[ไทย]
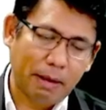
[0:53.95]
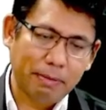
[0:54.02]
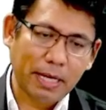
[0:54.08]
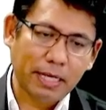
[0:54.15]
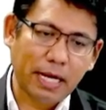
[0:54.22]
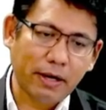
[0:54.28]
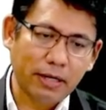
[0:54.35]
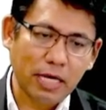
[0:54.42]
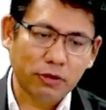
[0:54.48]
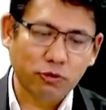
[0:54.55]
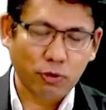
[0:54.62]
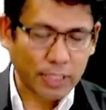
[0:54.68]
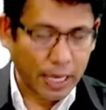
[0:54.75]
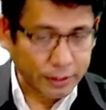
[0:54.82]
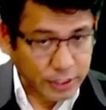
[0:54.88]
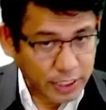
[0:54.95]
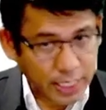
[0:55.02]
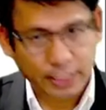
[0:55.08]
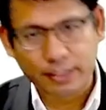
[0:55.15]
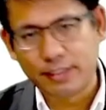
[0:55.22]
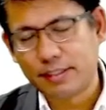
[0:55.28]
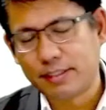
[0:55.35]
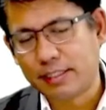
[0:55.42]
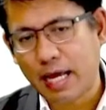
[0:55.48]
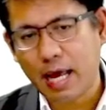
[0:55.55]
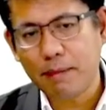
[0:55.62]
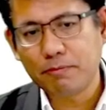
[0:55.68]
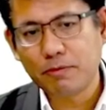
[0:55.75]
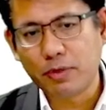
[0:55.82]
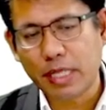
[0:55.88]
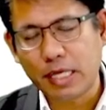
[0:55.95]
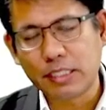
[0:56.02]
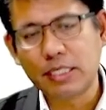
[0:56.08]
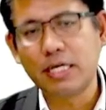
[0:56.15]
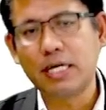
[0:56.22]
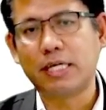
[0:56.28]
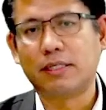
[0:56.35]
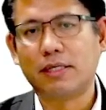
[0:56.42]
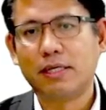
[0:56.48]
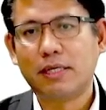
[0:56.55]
ประเภทนั้นเขาเรียกตัวแทนเชิดนะครับตัวแทนเชิด